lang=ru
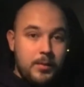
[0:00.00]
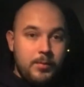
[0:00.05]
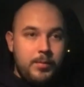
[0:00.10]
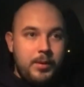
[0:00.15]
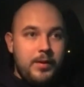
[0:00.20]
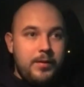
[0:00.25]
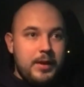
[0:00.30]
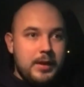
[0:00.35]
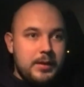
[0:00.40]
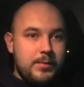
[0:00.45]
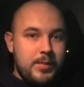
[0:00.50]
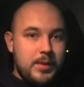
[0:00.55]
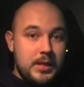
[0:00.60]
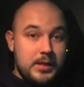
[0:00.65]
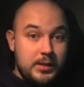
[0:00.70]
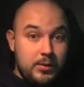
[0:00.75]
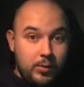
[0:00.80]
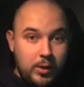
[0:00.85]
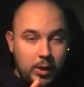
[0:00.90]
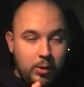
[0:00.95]
Привет, меня
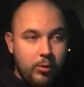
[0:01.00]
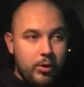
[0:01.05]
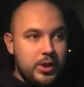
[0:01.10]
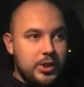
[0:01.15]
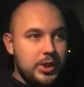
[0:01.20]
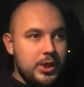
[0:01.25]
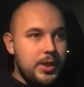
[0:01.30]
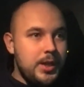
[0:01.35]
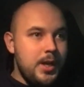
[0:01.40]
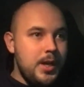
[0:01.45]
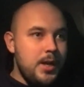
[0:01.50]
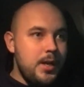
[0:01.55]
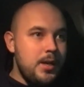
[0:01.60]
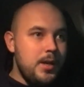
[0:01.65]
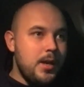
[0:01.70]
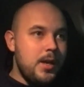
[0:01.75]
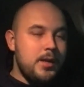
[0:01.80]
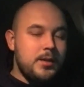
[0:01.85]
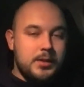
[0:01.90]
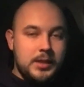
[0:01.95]
зовут Егор Шадей,
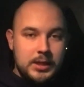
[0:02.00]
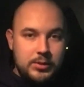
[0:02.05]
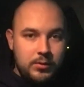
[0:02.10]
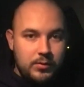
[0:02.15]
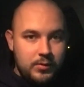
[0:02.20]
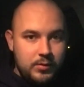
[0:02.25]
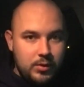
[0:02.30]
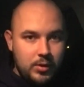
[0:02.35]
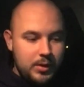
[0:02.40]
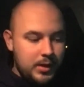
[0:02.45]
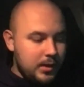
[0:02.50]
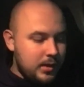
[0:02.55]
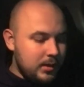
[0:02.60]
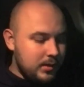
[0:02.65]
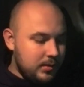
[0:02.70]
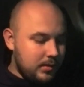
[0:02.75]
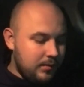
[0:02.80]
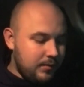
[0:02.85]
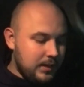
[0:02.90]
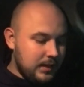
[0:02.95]
я рассказываю все о
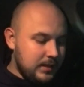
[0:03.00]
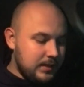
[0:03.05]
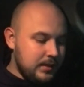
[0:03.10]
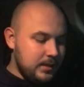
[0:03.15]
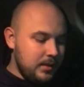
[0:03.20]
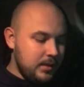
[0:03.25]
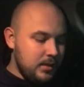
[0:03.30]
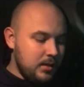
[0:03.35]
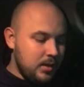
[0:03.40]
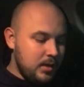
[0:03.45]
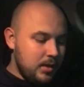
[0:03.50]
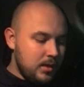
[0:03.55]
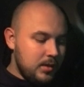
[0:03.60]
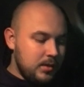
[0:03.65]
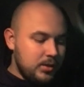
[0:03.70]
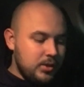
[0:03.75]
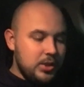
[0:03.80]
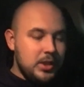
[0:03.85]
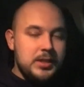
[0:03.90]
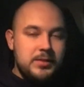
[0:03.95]
деятельности в такси.
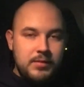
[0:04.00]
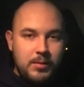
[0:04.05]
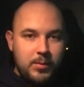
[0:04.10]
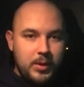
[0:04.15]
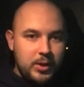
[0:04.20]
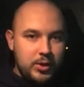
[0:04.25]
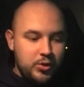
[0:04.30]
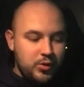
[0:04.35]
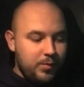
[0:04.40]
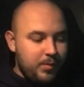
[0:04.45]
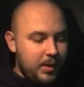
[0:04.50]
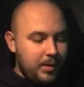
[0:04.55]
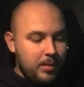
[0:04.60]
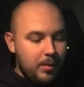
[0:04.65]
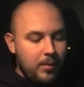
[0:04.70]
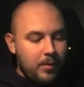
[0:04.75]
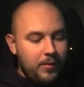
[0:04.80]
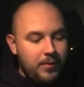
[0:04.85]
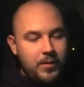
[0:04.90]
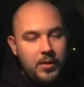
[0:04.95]
Сейчас вам хочу в
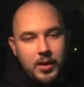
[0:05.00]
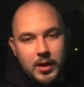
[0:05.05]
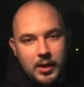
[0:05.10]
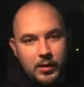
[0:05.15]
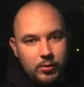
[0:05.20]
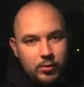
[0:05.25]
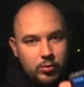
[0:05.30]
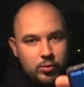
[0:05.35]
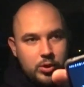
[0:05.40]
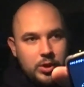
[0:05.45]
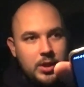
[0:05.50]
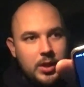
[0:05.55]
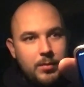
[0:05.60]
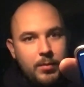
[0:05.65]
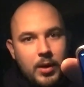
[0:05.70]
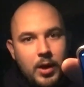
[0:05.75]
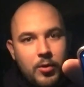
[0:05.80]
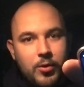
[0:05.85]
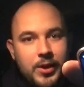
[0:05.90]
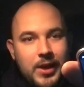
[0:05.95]
прямом эфире, я вот уже
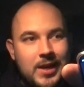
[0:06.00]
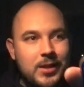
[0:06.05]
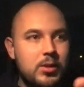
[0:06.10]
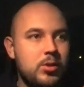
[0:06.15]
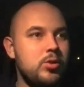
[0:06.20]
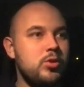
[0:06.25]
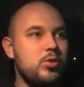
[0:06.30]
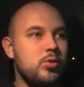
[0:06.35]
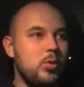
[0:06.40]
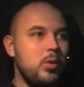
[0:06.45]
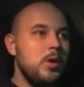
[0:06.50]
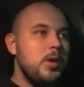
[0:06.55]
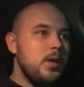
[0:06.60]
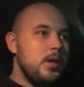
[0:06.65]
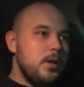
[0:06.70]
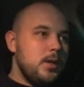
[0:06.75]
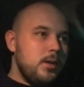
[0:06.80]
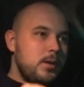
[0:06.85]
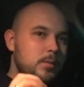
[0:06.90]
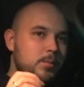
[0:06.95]
набрал Яндексу,
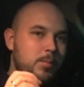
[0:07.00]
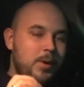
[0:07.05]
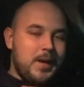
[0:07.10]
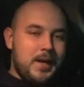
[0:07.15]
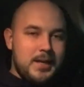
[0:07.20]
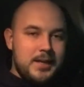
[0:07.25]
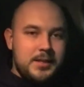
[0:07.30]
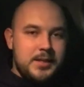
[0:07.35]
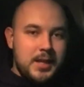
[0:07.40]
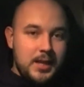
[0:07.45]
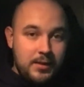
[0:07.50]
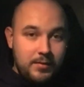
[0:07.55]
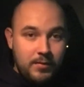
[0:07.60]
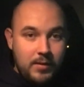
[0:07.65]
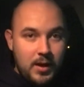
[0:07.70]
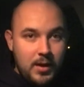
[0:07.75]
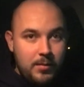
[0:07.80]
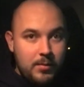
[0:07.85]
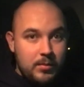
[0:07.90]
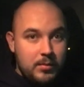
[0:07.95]
показать
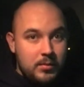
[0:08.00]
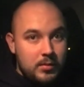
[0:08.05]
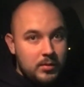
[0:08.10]
вам